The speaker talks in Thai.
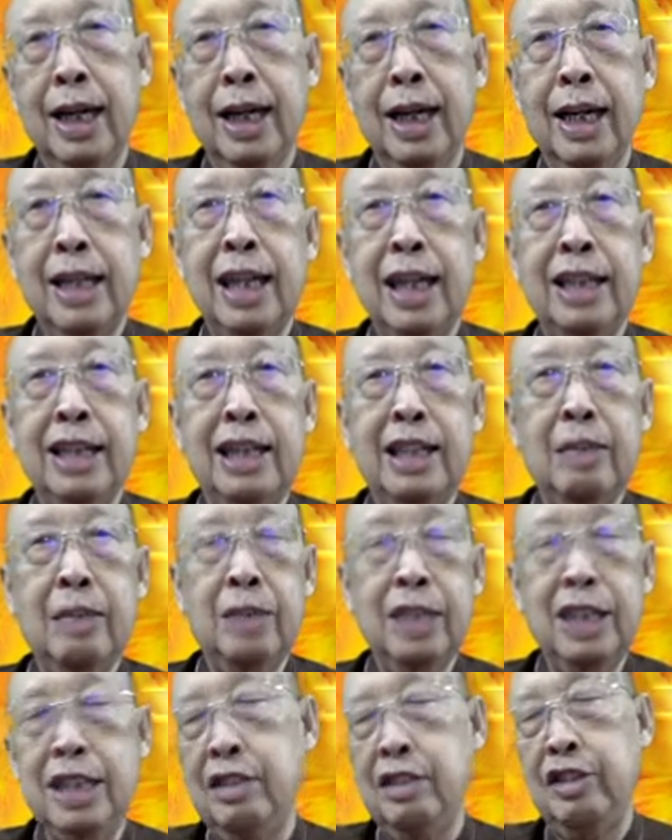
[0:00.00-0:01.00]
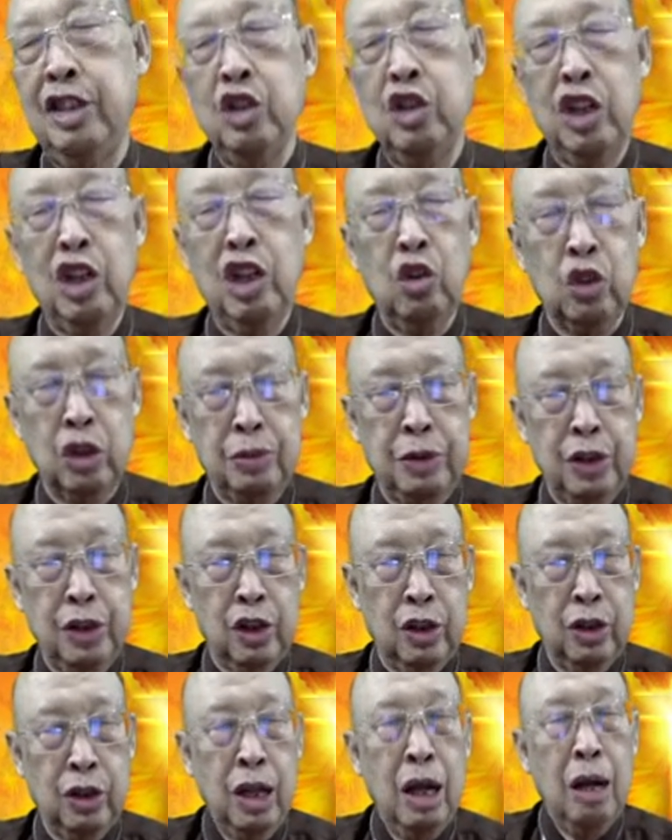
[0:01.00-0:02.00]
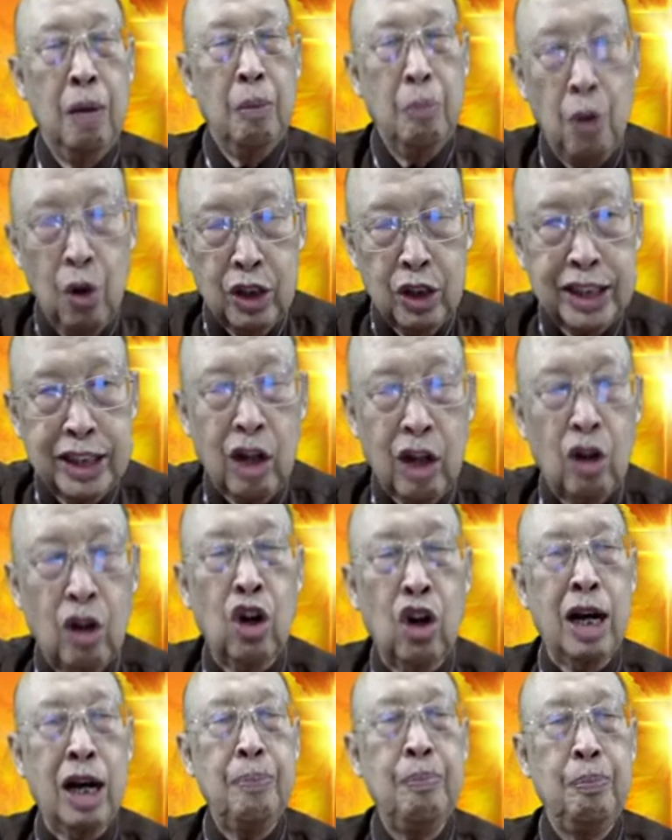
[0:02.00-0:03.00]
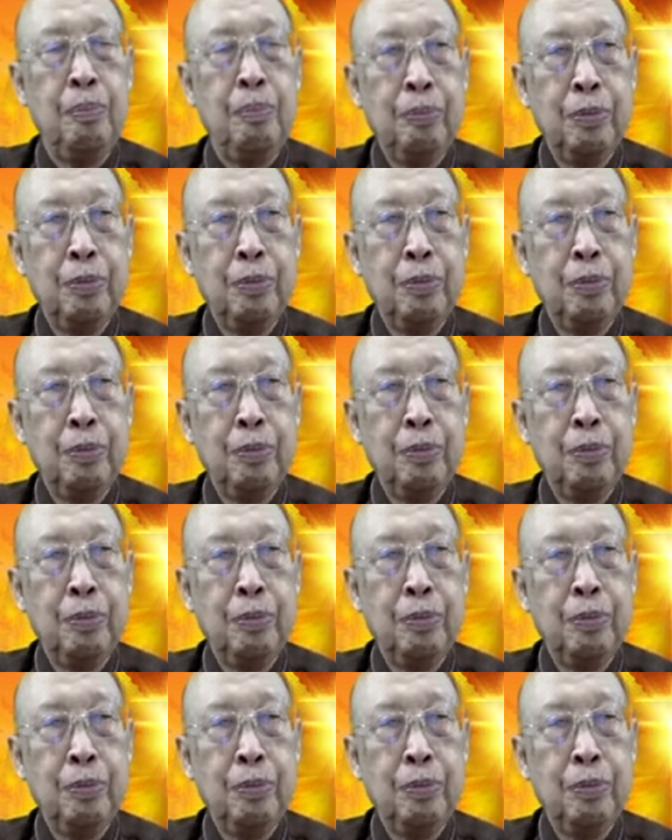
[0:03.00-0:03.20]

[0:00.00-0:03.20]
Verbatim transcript: ขณะที่ดำเนินชีวิตอยู่ในโลกนะพี่น้องพ้นจากเคาะกรรม